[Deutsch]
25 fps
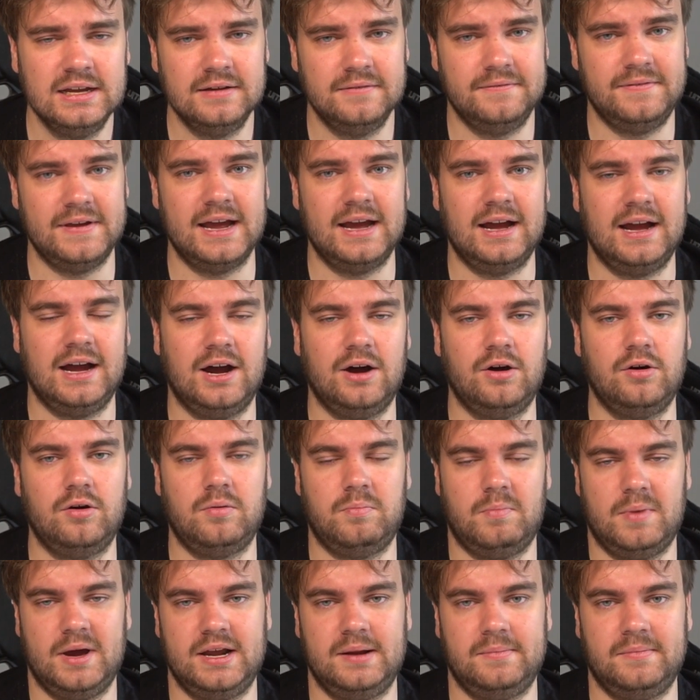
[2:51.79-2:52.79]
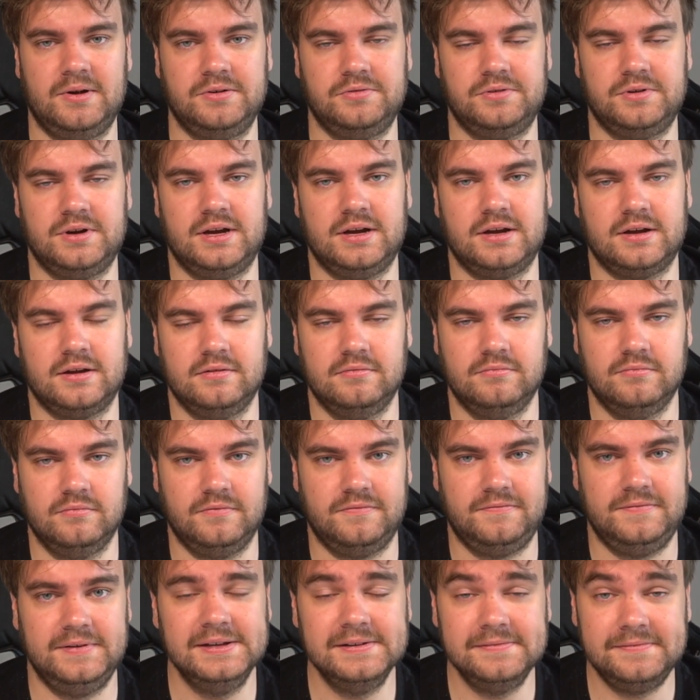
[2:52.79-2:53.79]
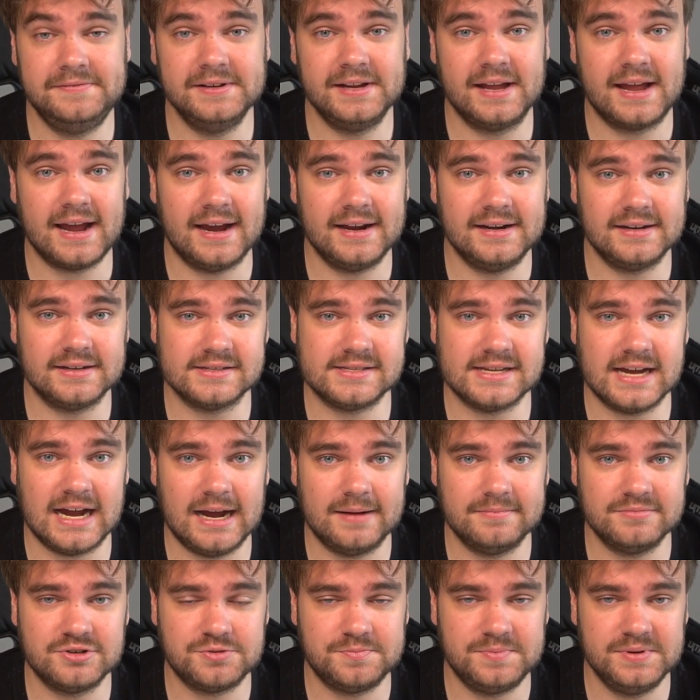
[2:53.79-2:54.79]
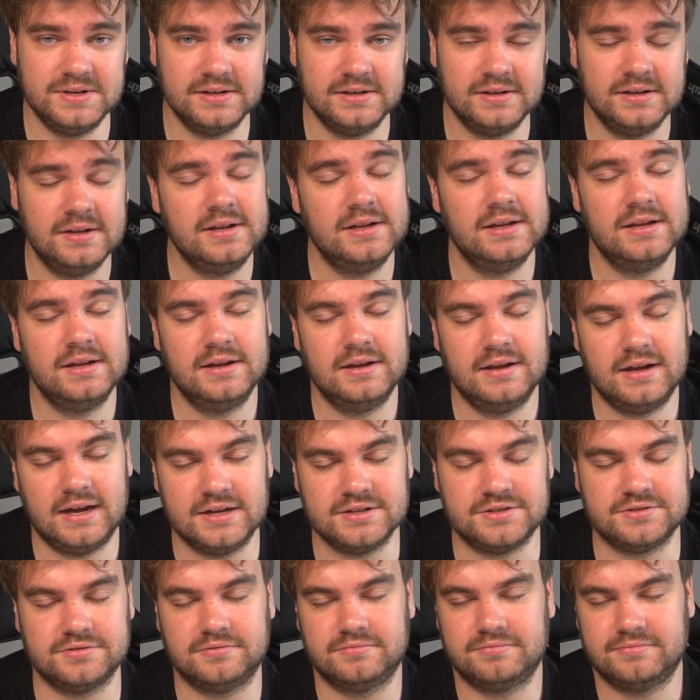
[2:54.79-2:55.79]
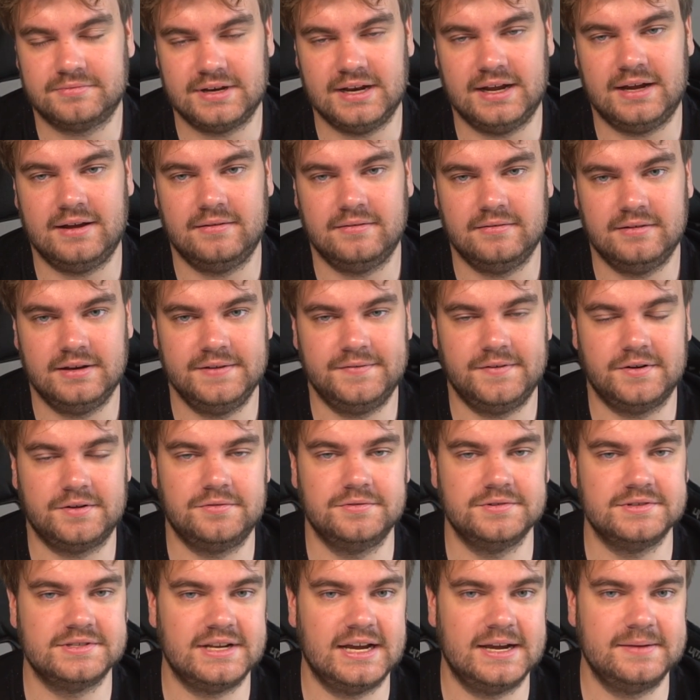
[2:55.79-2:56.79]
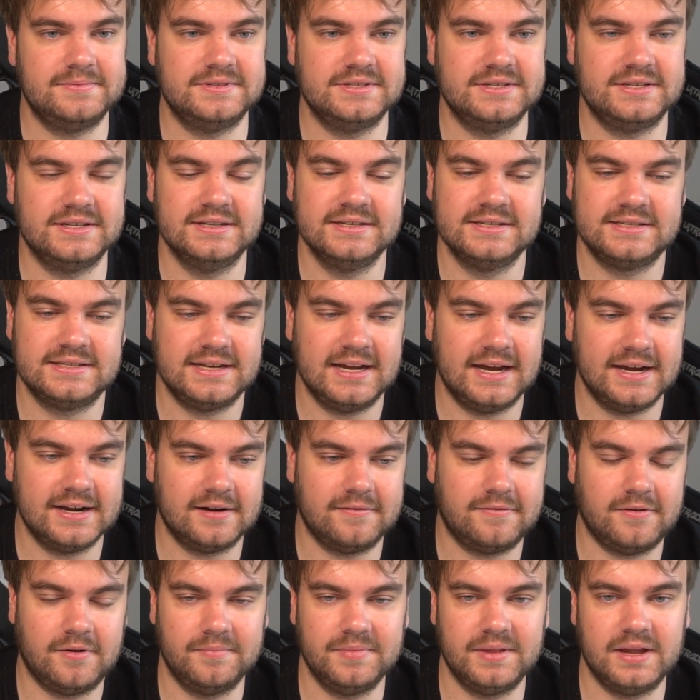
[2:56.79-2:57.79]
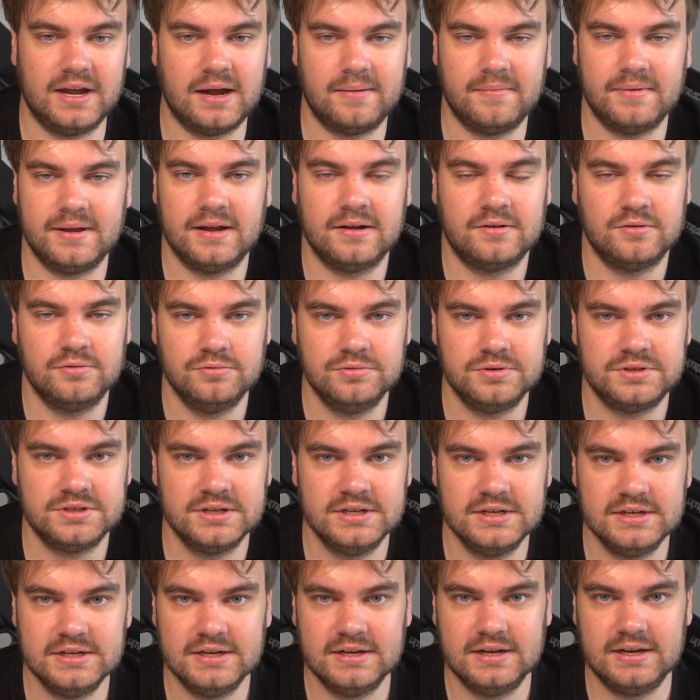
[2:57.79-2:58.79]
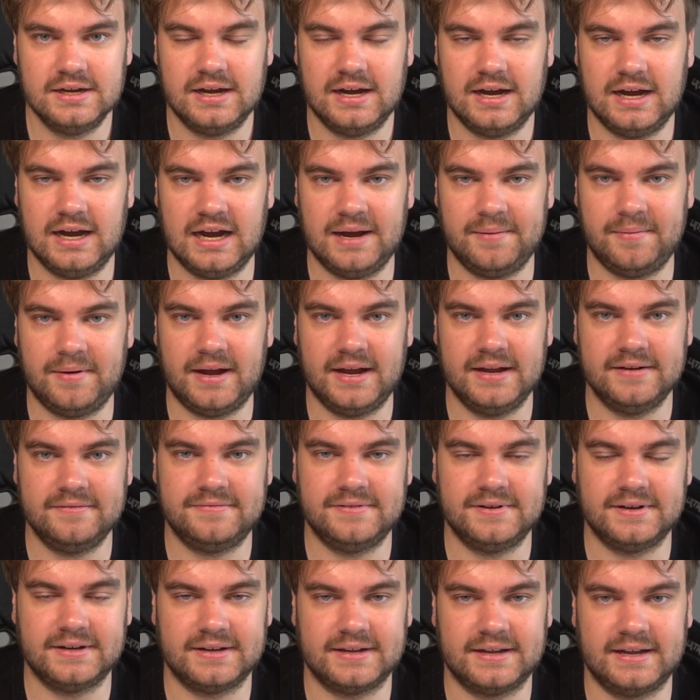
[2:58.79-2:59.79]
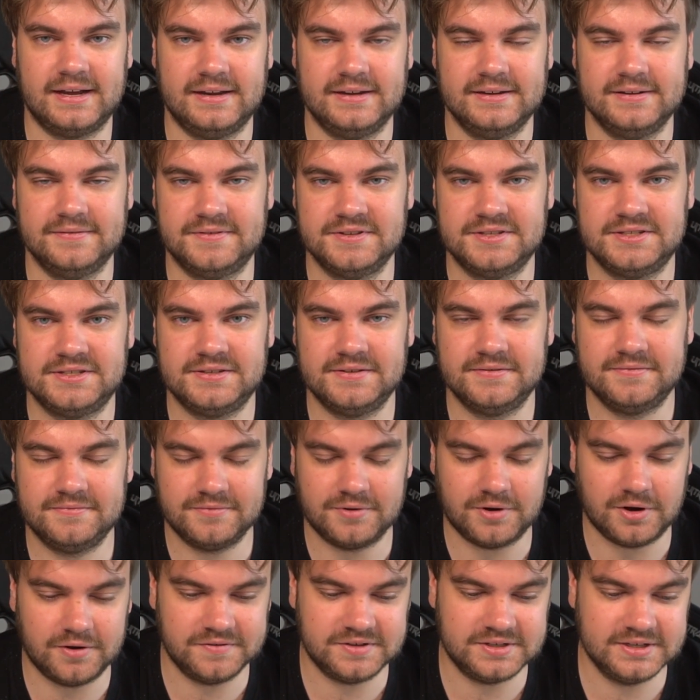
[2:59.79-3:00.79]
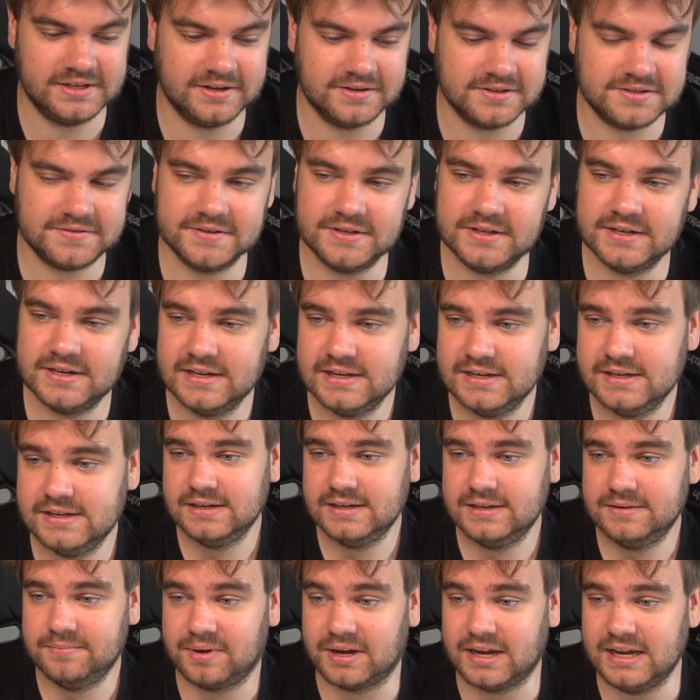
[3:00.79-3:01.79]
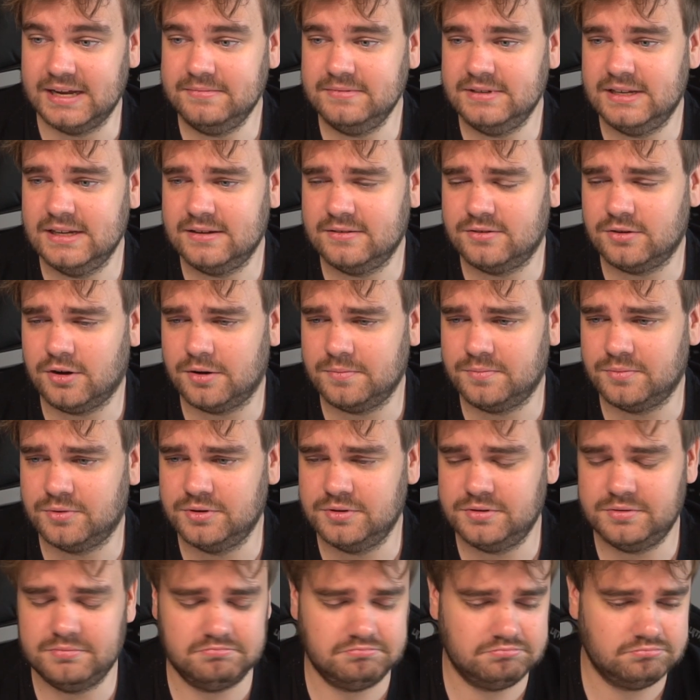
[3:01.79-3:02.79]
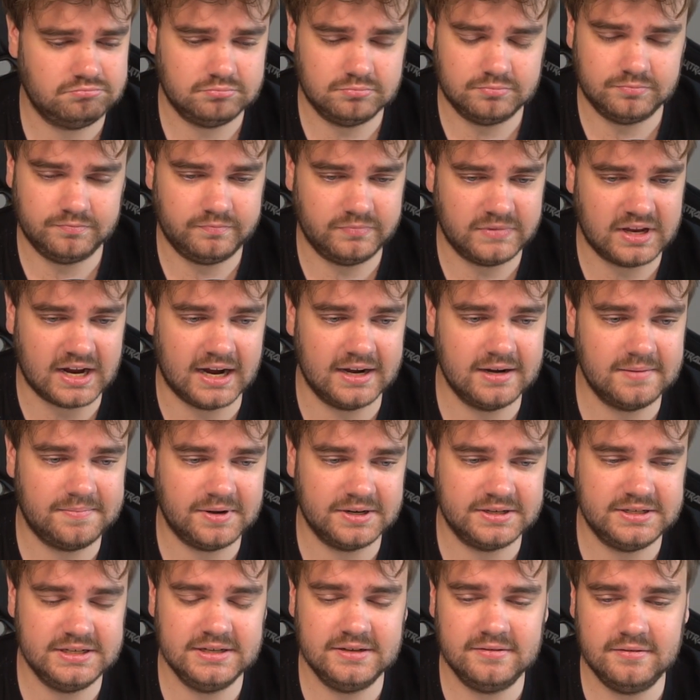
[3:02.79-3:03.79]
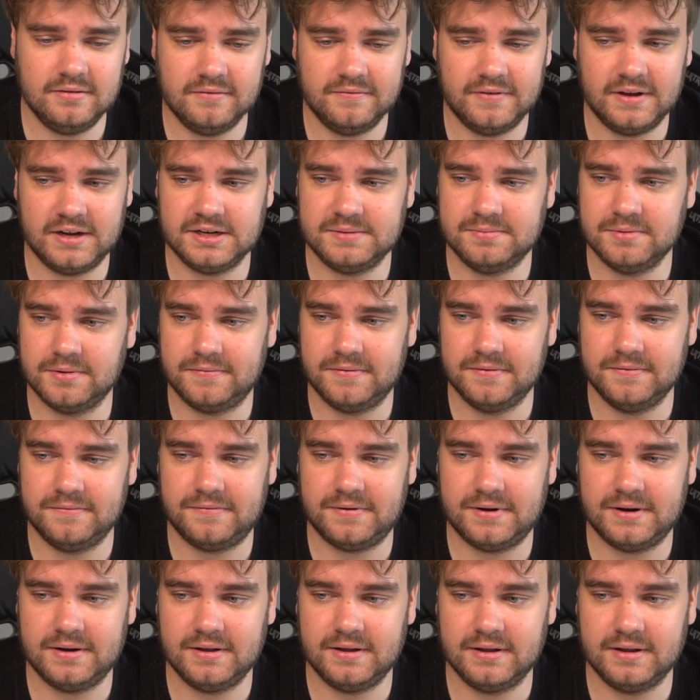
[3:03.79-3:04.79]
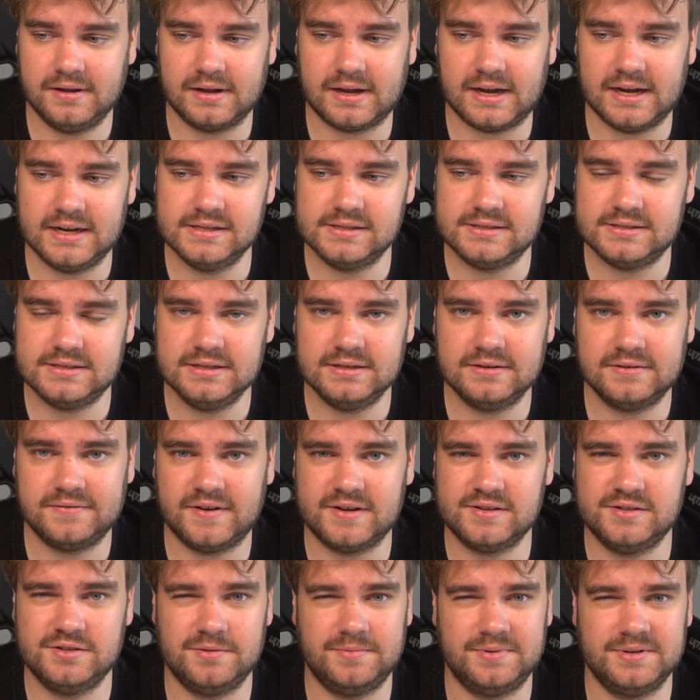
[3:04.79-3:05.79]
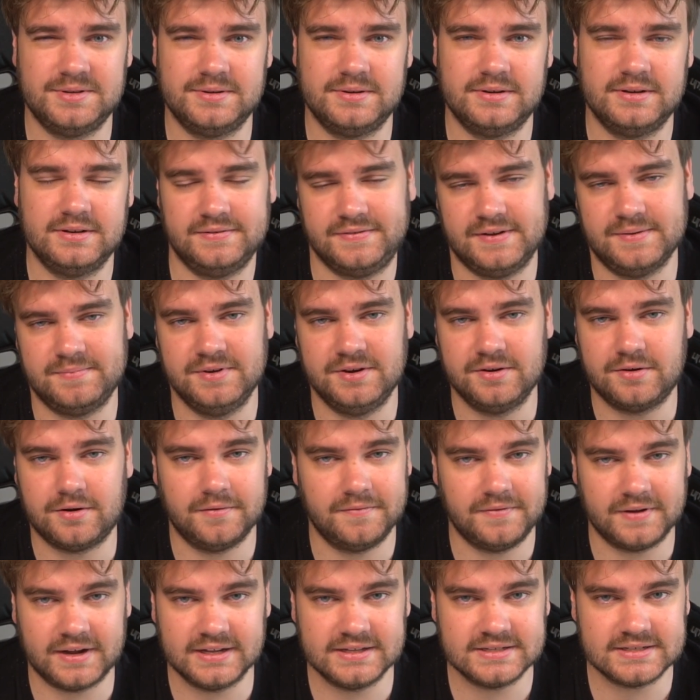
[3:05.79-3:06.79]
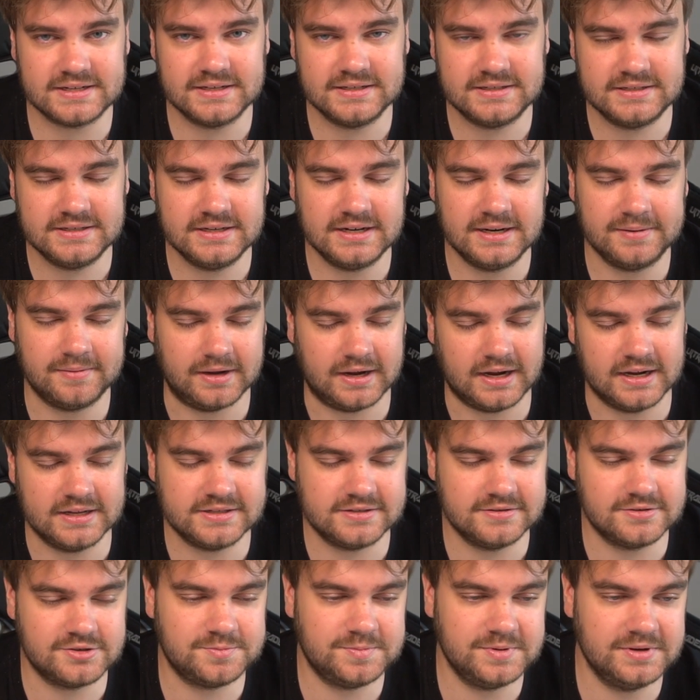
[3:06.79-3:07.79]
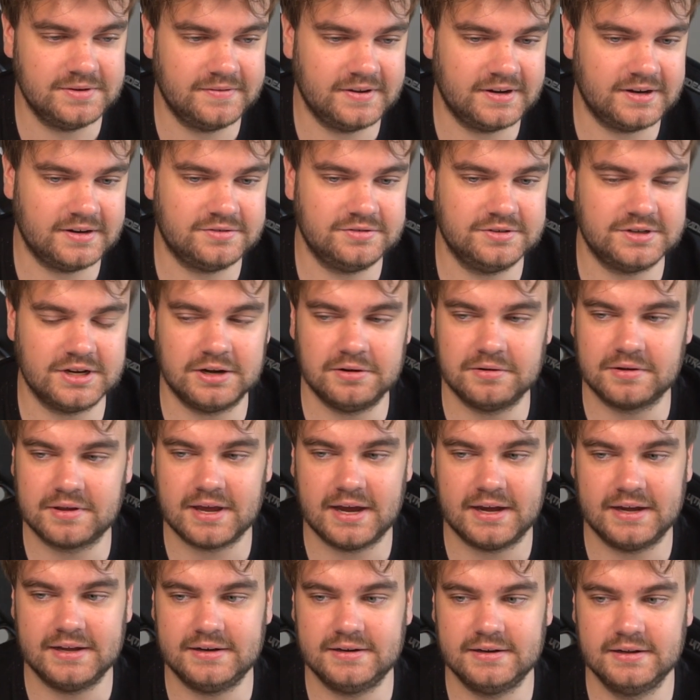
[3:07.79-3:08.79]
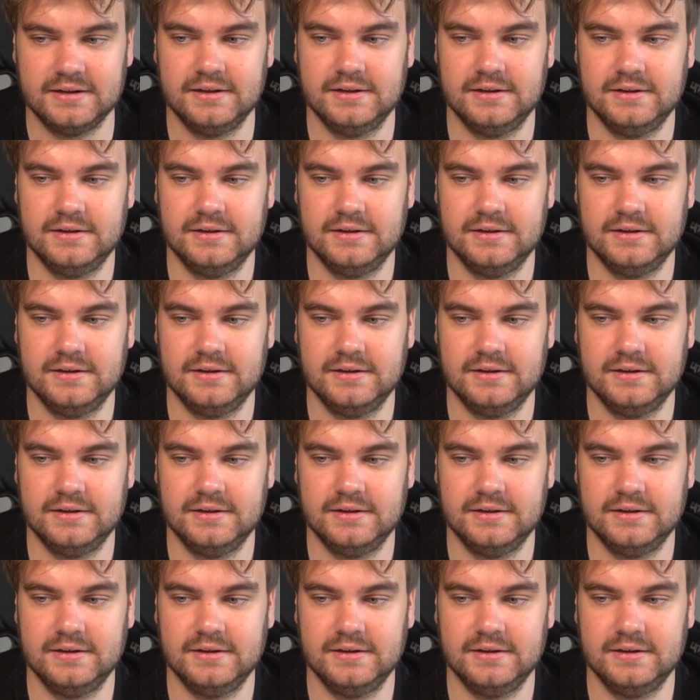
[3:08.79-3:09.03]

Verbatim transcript: Wäre auch meiner Meinung nach ein viel, viel geileres Abendspiel. Also klar, Leverkusen-Leipzig ist leider vom Namen her gut, aber einfach, ja, ihr wisst, worauf ich hinaus will. Bremen gegen Dortmund, geile Partie, werde ich mir auf jeden Fall äh, reinziehen. Ich weiß nicht, ob ich, ich werde mir die Konferenz reinziehen, aber Einzelspiele wäre natürlich auch geil.